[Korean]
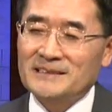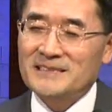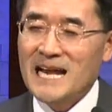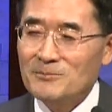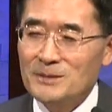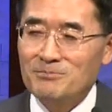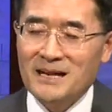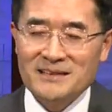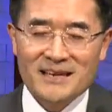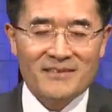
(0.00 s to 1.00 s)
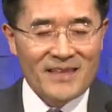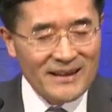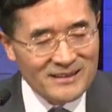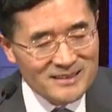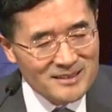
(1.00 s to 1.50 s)
창문 밖에
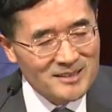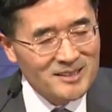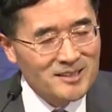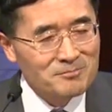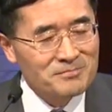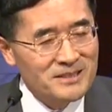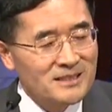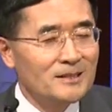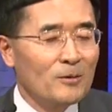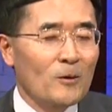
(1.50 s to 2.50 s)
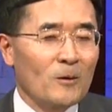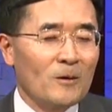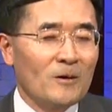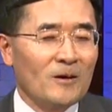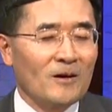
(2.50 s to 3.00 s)
내리는 비를
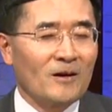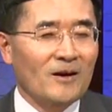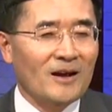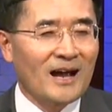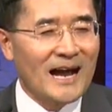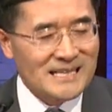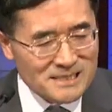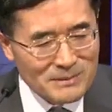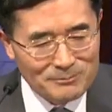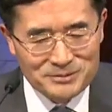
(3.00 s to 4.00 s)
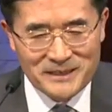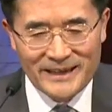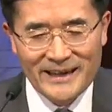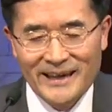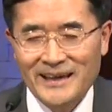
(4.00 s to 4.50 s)
보고 가슴
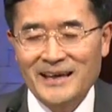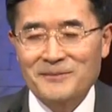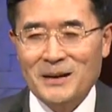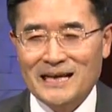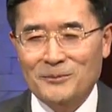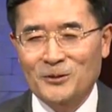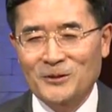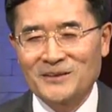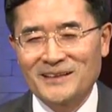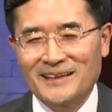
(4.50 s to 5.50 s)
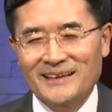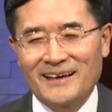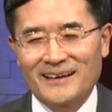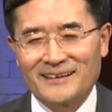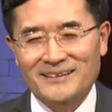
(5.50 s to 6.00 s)
아프게 바라보던
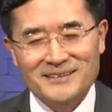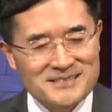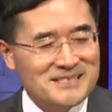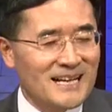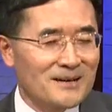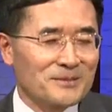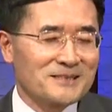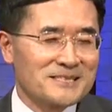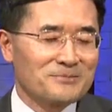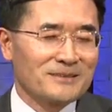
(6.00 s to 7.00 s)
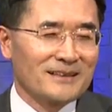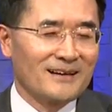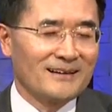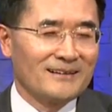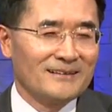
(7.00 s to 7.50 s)
아, 그런 사람이었습니다.
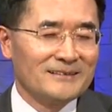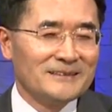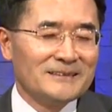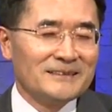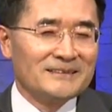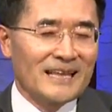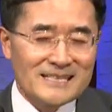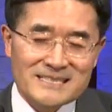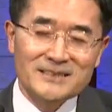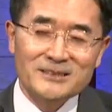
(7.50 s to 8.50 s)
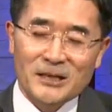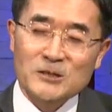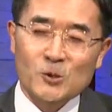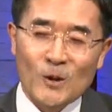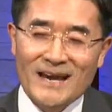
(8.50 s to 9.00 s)
테니스를
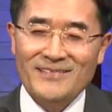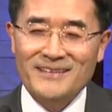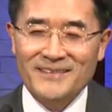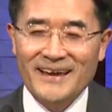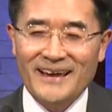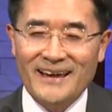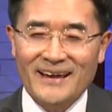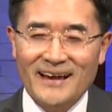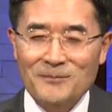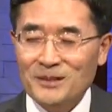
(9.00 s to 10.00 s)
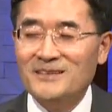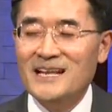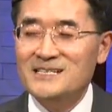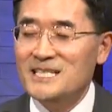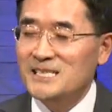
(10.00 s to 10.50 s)
그렇게 좋아했는데 한 번은
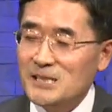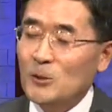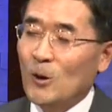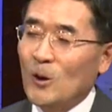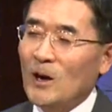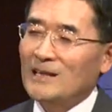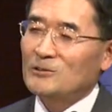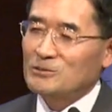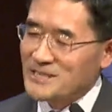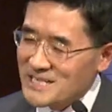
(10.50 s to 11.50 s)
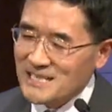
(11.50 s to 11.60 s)
테니스를 치고 한 두세